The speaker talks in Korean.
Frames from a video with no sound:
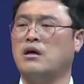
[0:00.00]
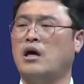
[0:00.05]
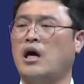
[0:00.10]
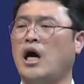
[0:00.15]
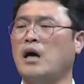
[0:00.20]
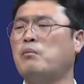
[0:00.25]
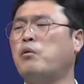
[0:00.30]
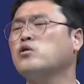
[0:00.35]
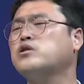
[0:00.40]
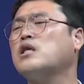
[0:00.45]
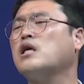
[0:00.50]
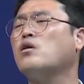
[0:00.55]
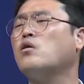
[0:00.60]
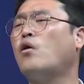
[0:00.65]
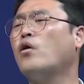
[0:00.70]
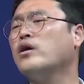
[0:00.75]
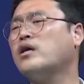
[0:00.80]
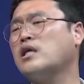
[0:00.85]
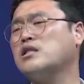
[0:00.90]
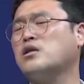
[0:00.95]
아못 따라
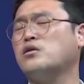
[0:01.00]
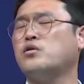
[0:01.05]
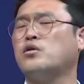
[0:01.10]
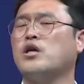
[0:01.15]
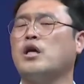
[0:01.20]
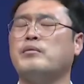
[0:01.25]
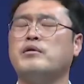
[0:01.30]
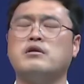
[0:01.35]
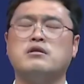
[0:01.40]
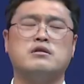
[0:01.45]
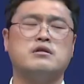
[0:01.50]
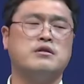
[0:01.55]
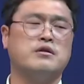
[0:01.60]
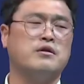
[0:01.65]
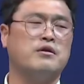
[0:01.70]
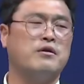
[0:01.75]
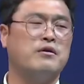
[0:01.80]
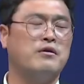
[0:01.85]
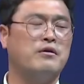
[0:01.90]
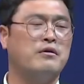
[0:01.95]
거기까지 가서 예배를
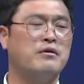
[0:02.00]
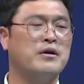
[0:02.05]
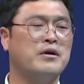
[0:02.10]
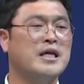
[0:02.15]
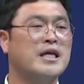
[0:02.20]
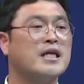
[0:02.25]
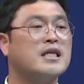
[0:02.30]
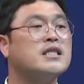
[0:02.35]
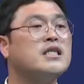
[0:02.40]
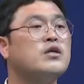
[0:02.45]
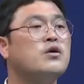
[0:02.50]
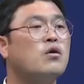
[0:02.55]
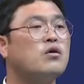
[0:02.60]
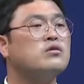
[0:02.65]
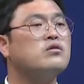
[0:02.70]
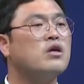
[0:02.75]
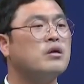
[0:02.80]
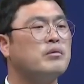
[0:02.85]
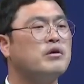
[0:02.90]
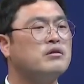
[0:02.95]
드려. 그냥
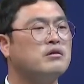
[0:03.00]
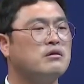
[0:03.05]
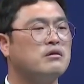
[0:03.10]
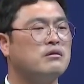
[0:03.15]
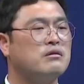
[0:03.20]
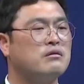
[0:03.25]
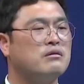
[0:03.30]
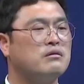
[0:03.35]
여기서 예배 드려.